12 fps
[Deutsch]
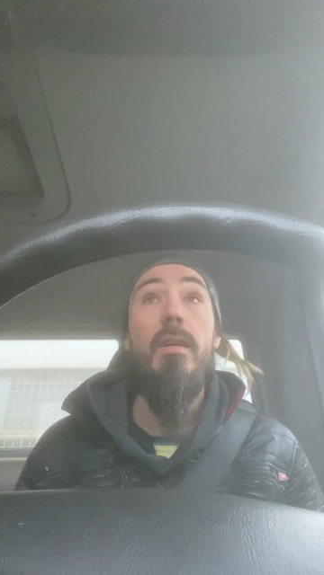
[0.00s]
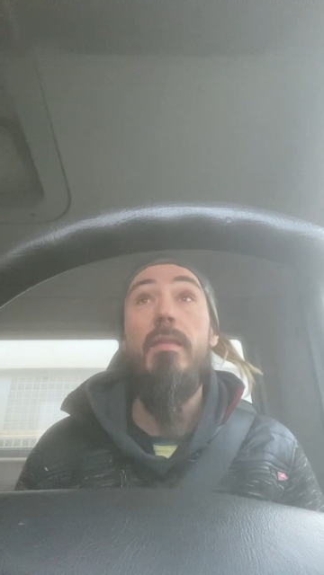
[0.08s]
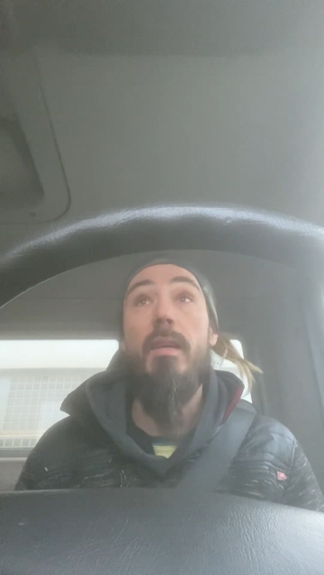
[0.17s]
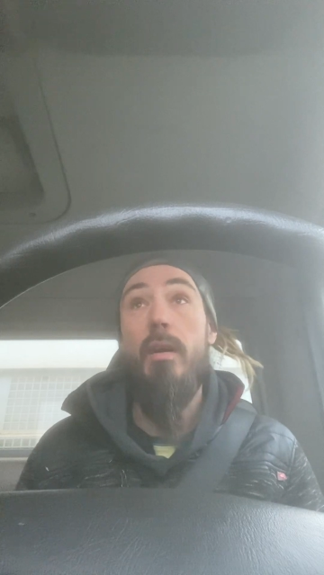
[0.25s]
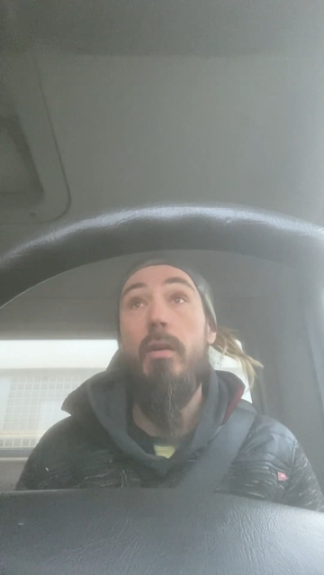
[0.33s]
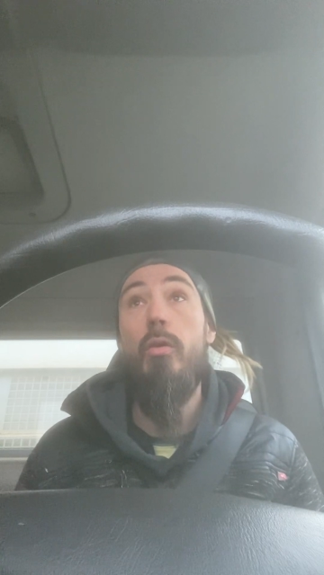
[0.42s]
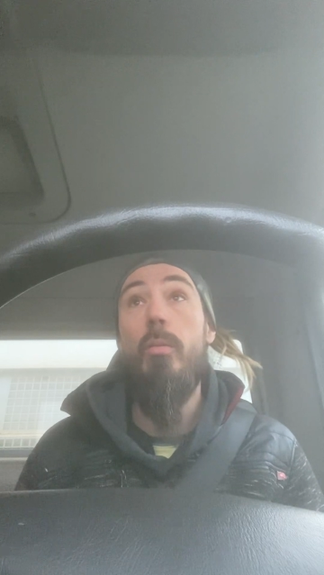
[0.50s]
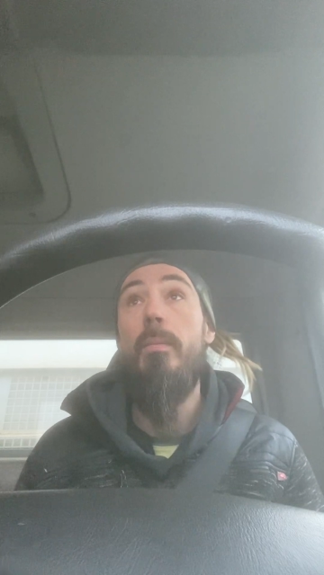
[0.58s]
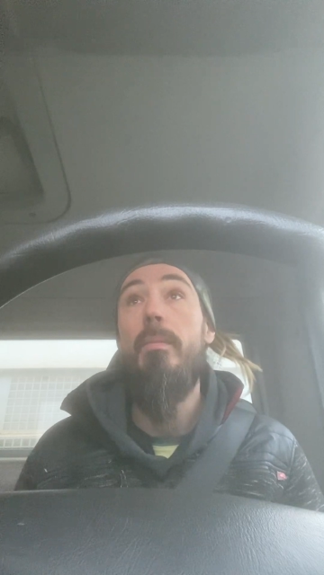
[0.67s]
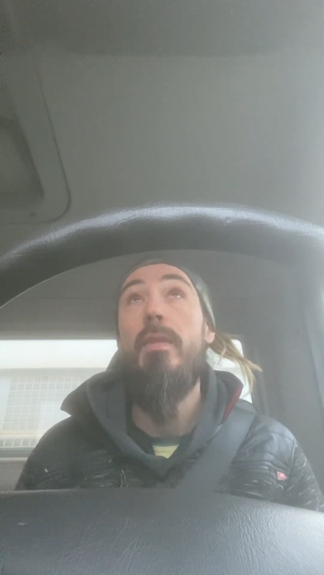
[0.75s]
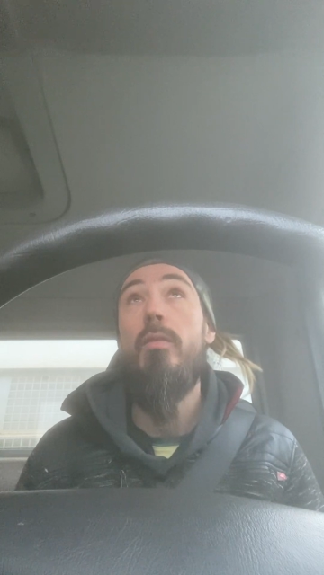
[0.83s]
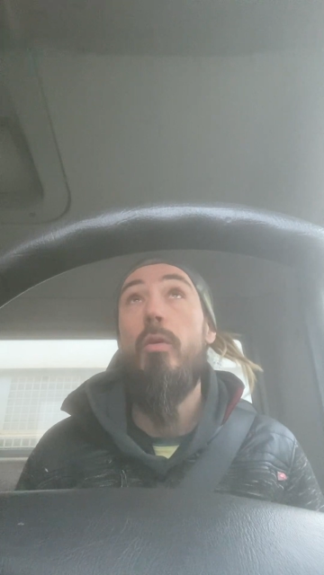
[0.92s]
Sache
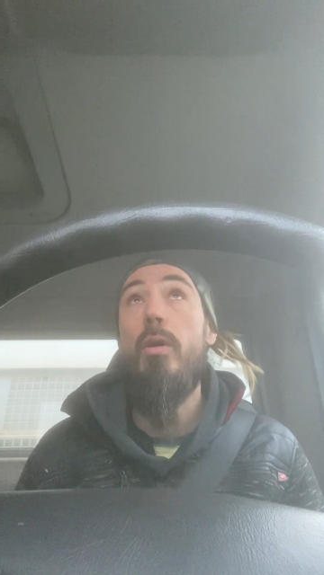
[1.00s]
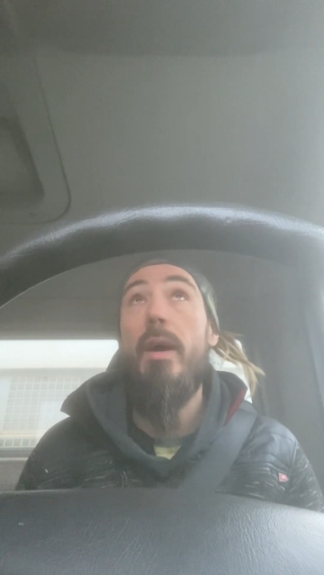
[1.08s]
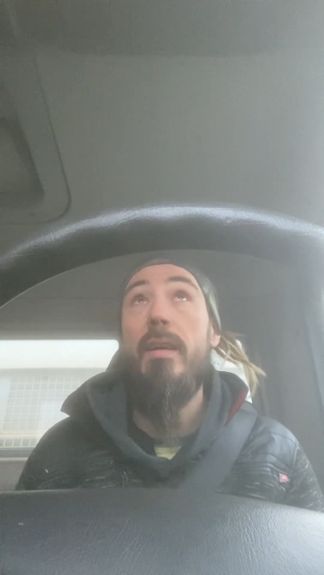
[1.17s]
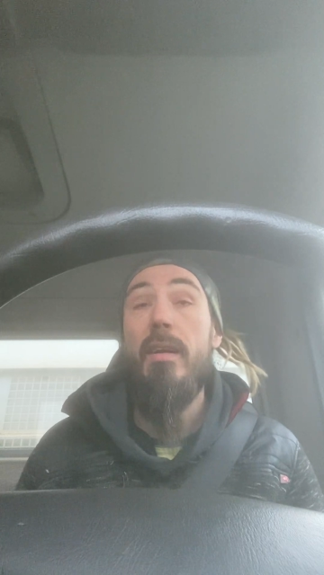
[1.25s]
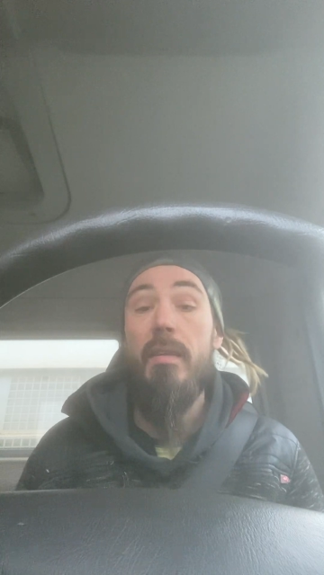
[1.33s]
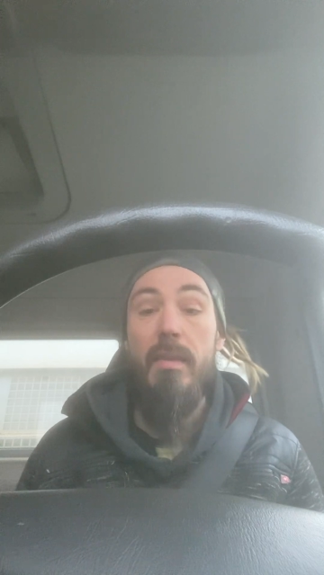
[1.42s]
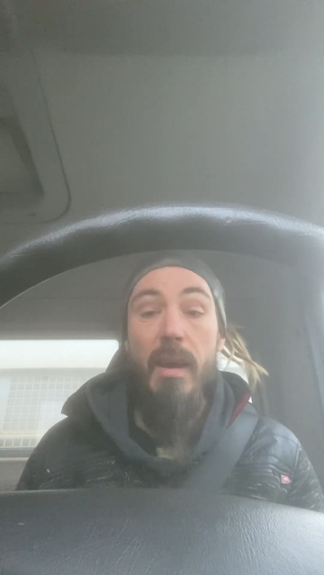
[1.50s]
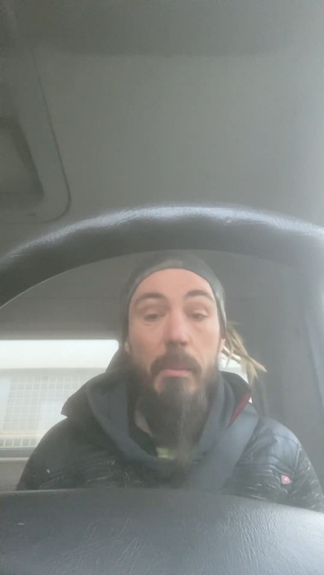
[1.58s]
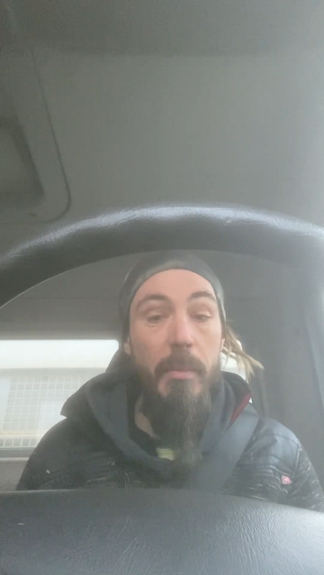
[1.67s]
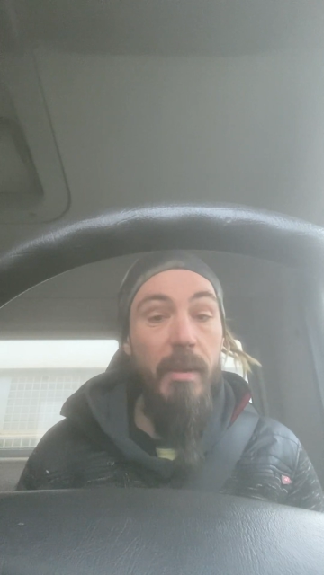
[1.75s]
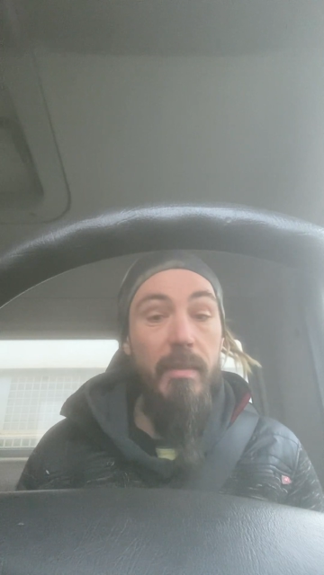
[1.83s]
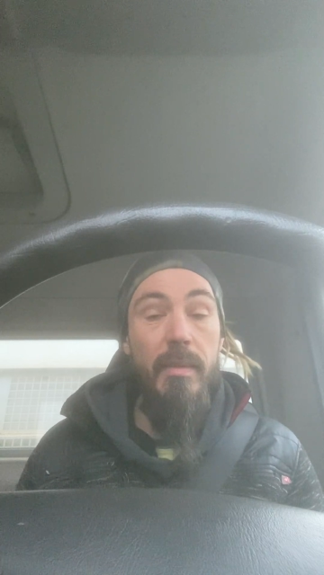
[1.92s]
um, mit so einer
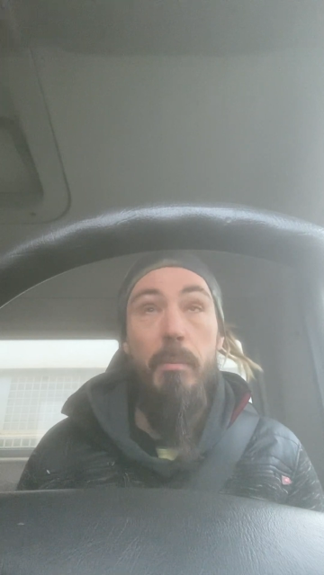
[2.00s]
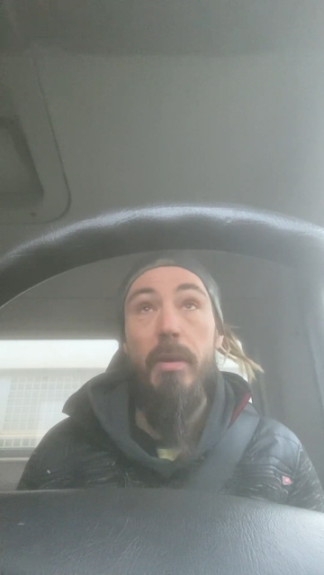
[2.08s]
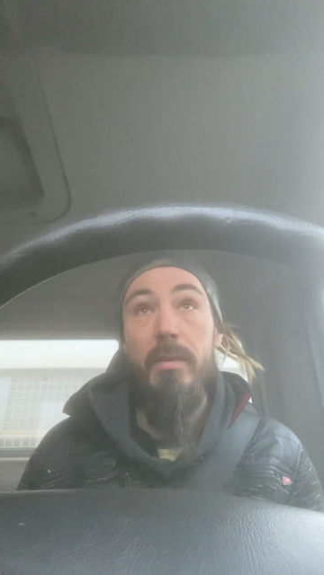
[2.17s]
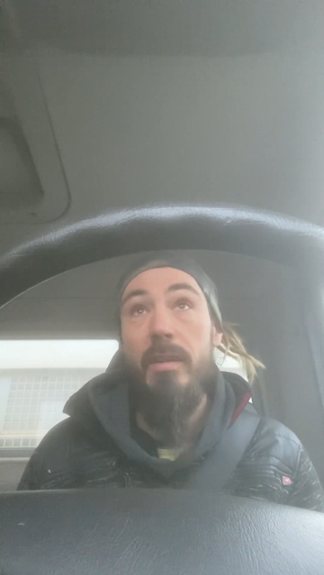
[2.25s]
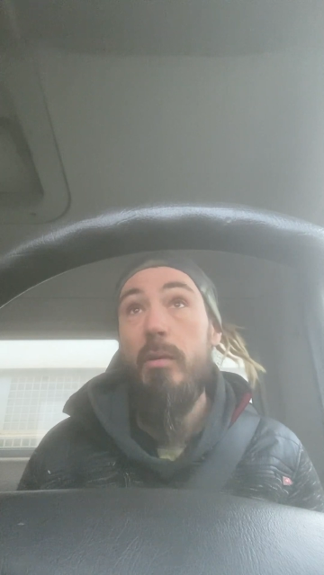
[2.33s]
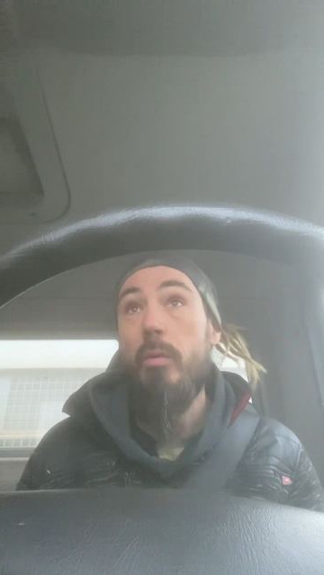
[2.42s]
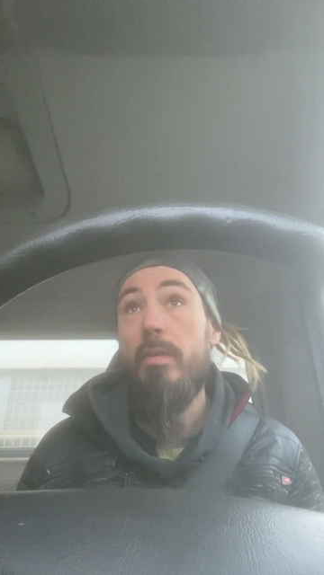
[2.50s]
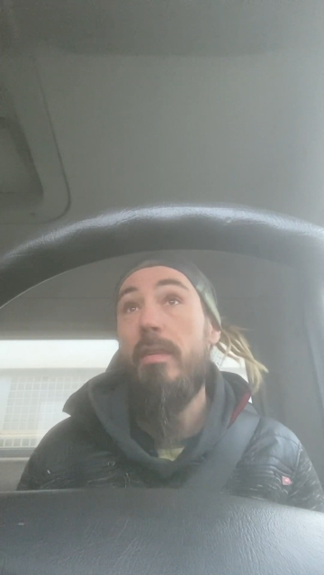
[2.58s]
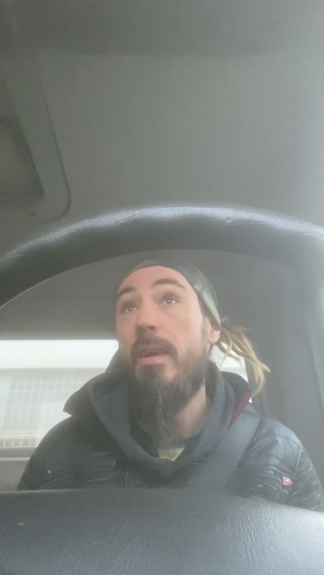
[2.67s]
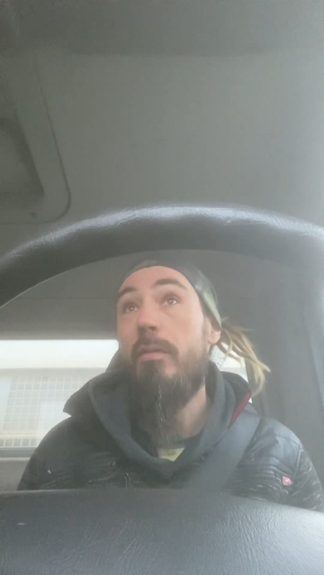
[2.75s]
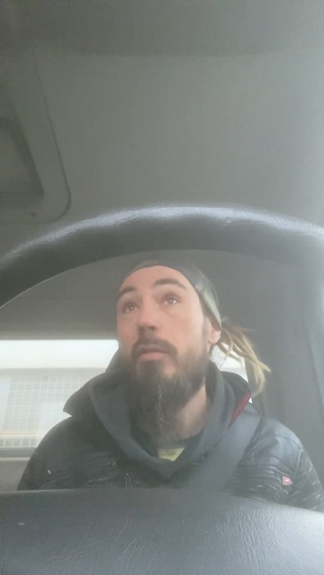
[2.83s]
dermaßen Empathielosigkeit,